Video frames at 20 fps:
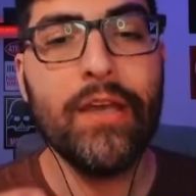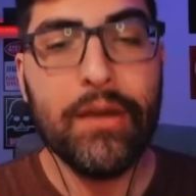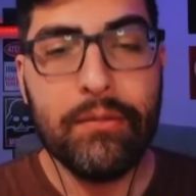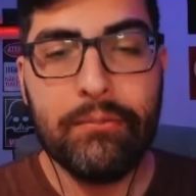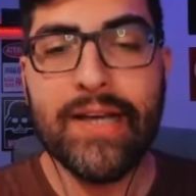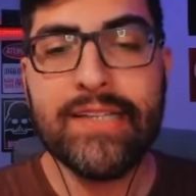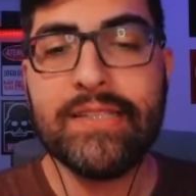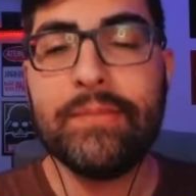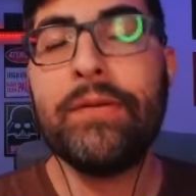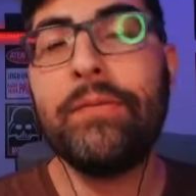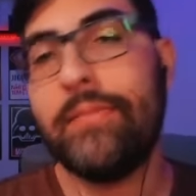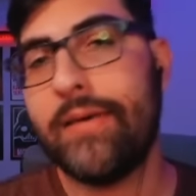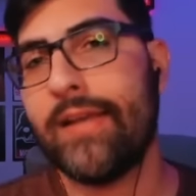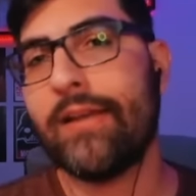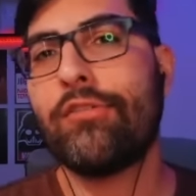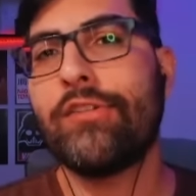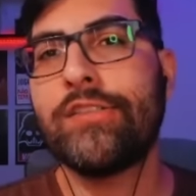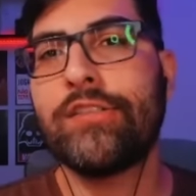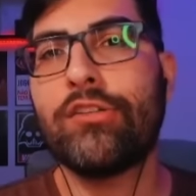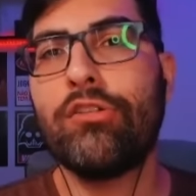Mas a primeira
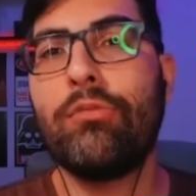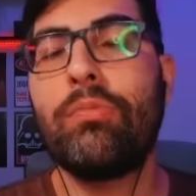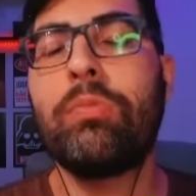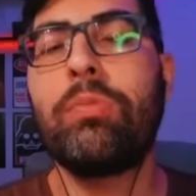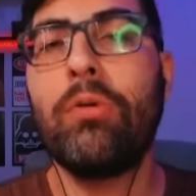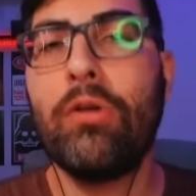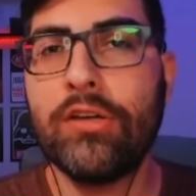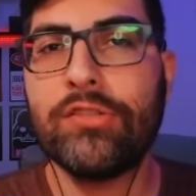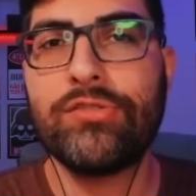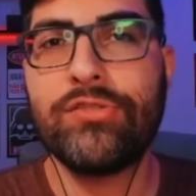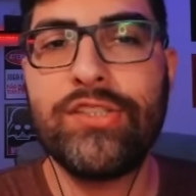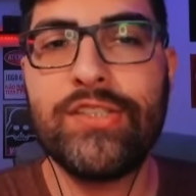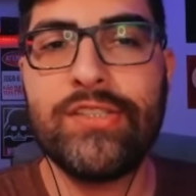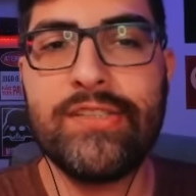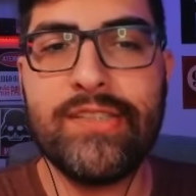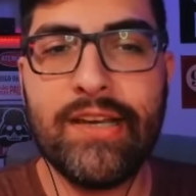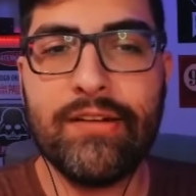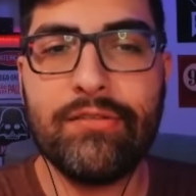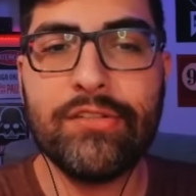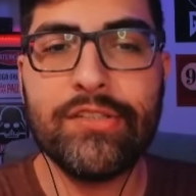coisa que eu posso
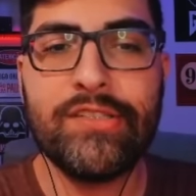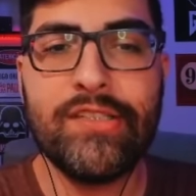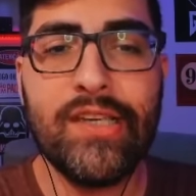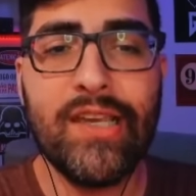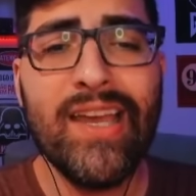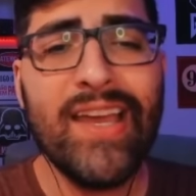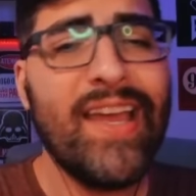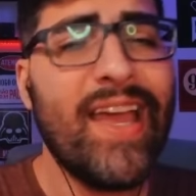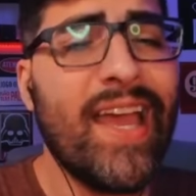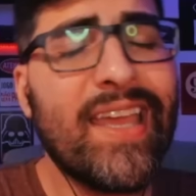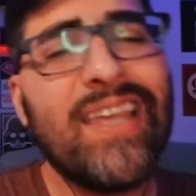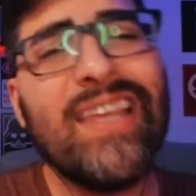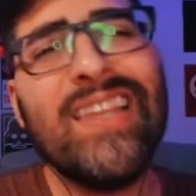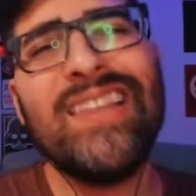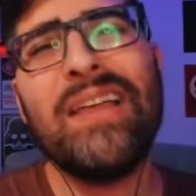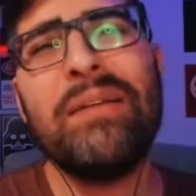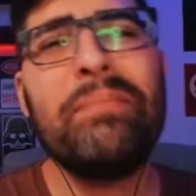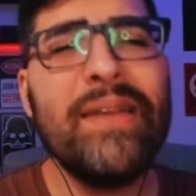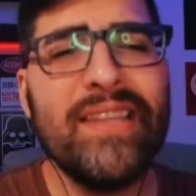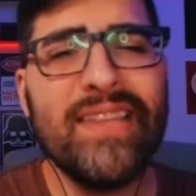dizer a você é que
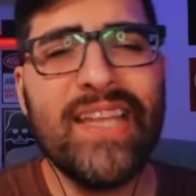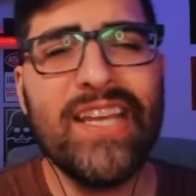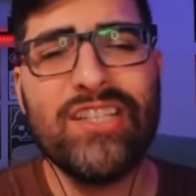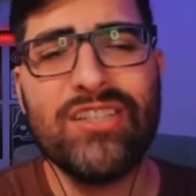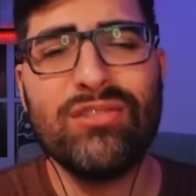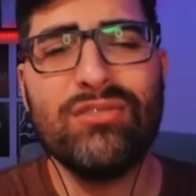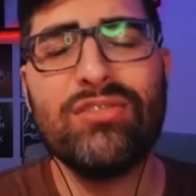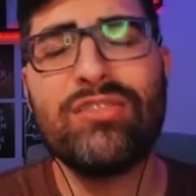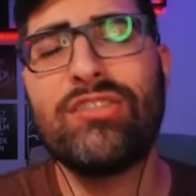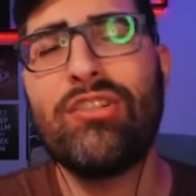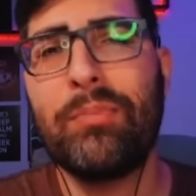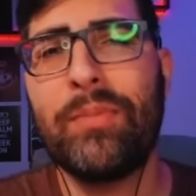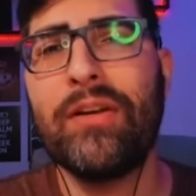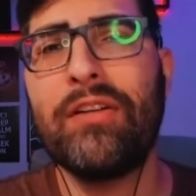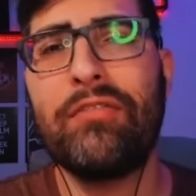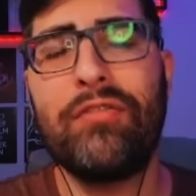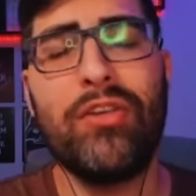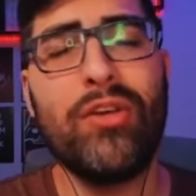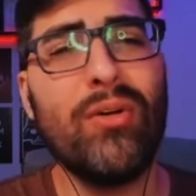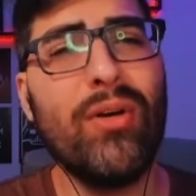independente do seu
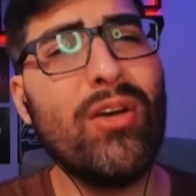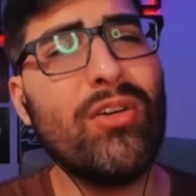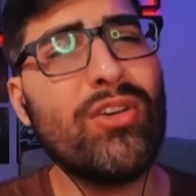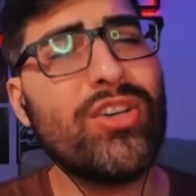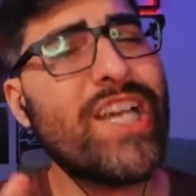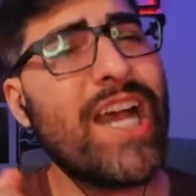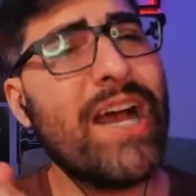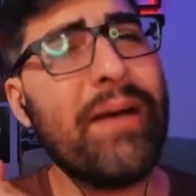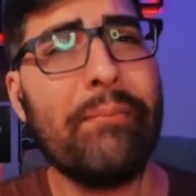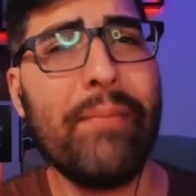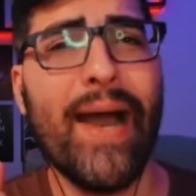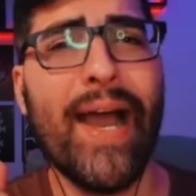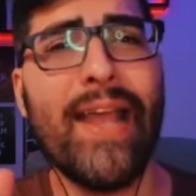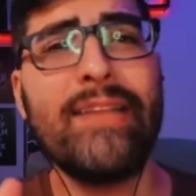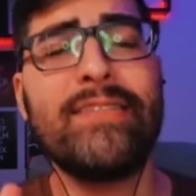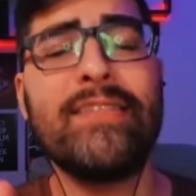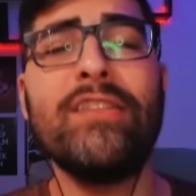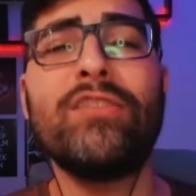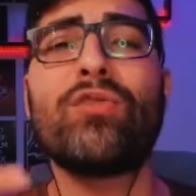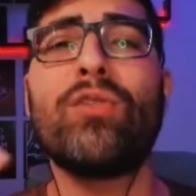perfil, eu
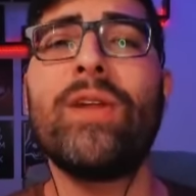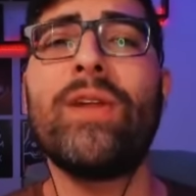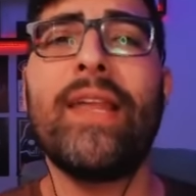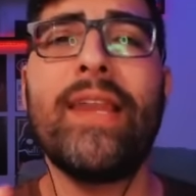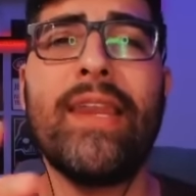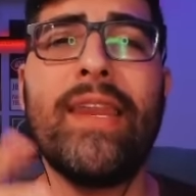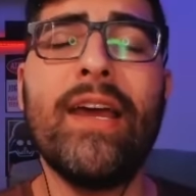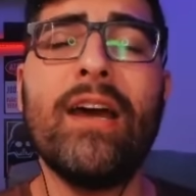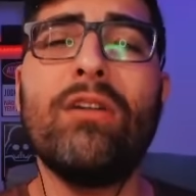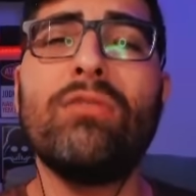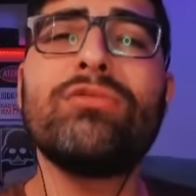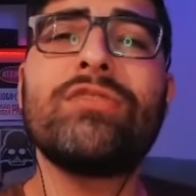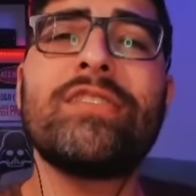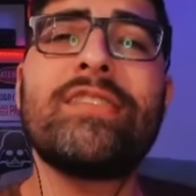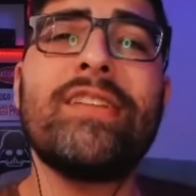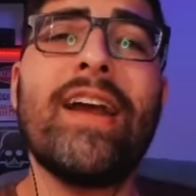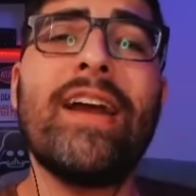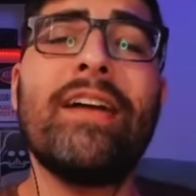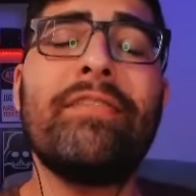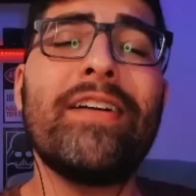jamais escolheria um
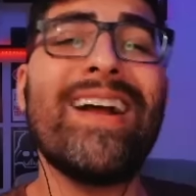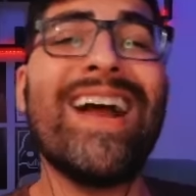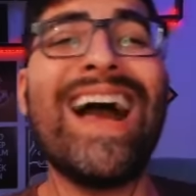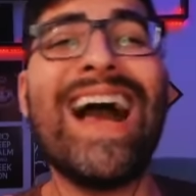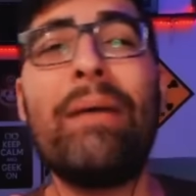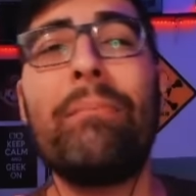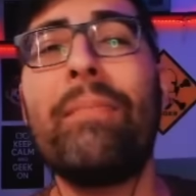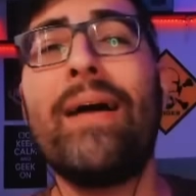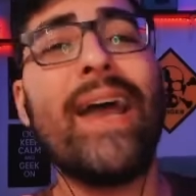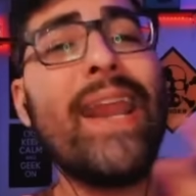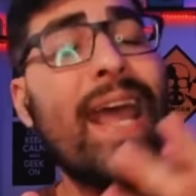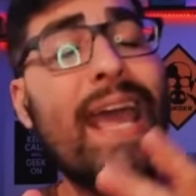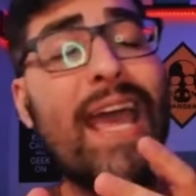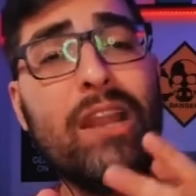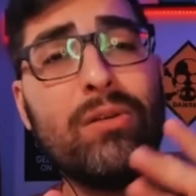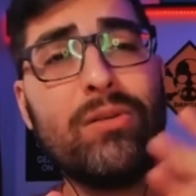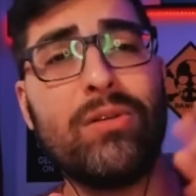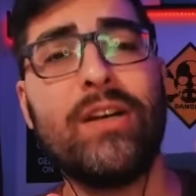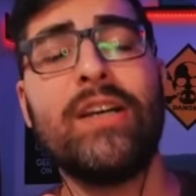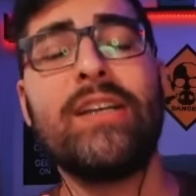server
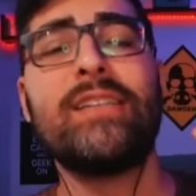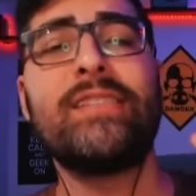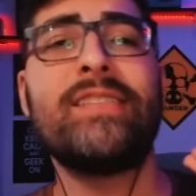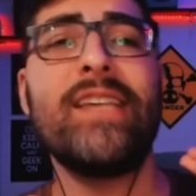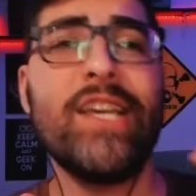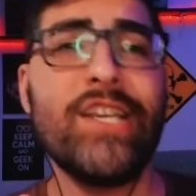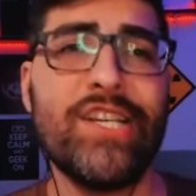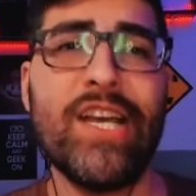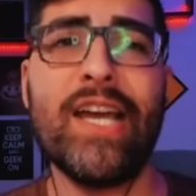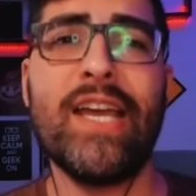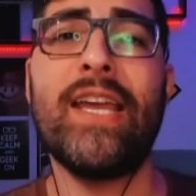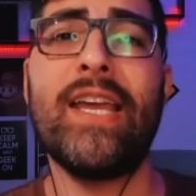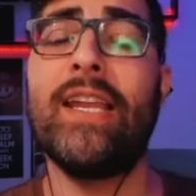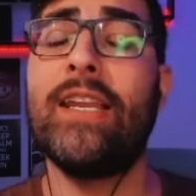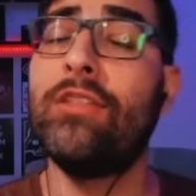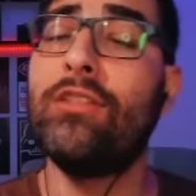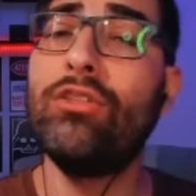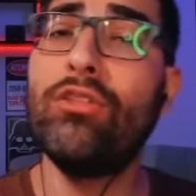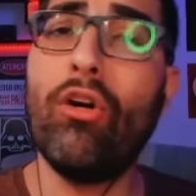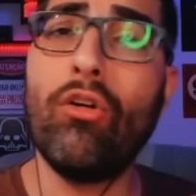amarelo, seja ele
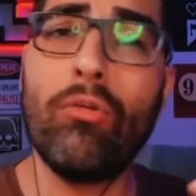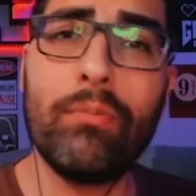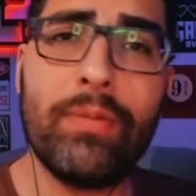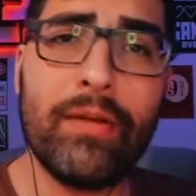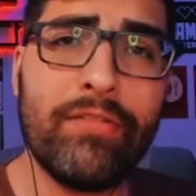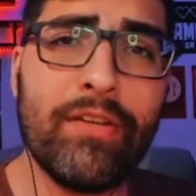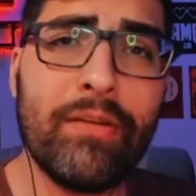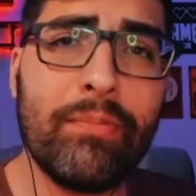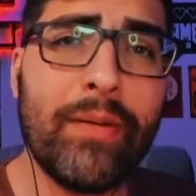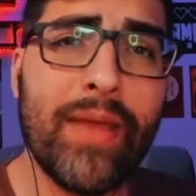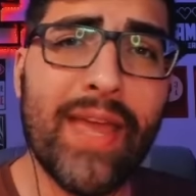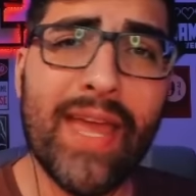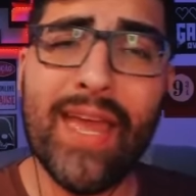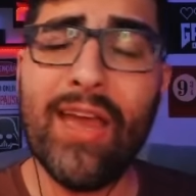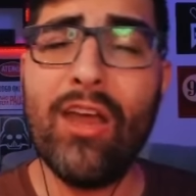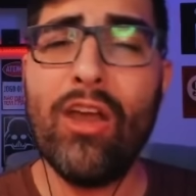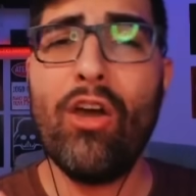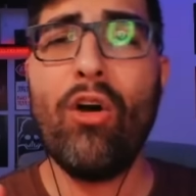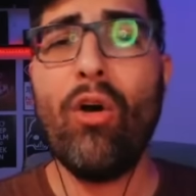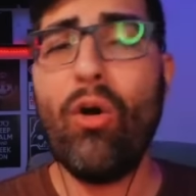non-PVP
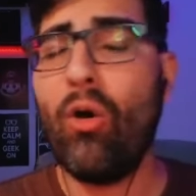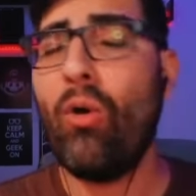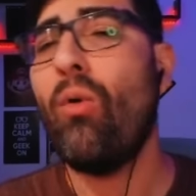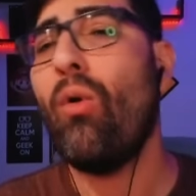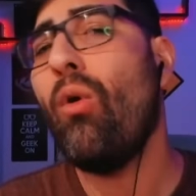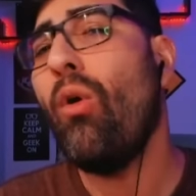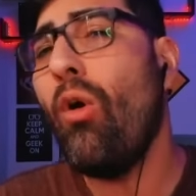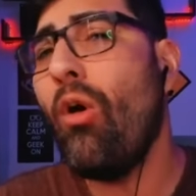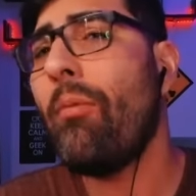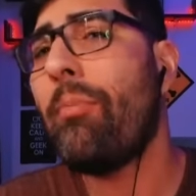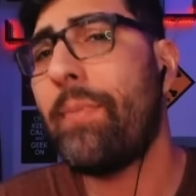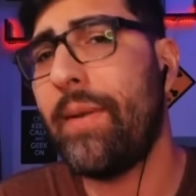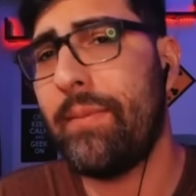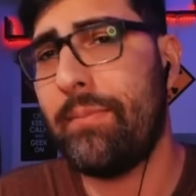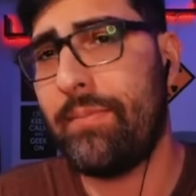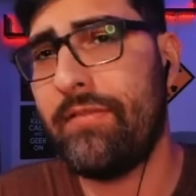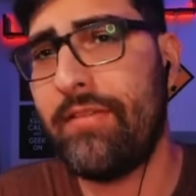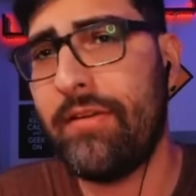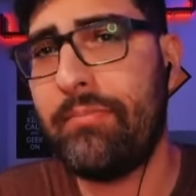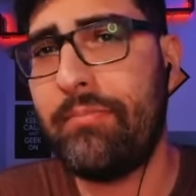ou Open
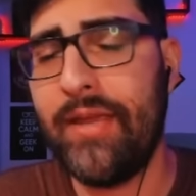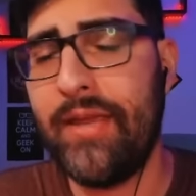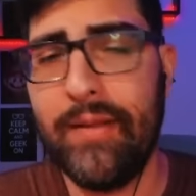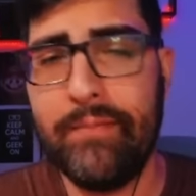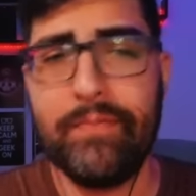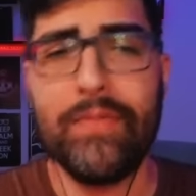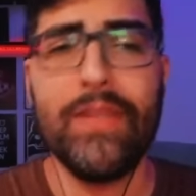PVP.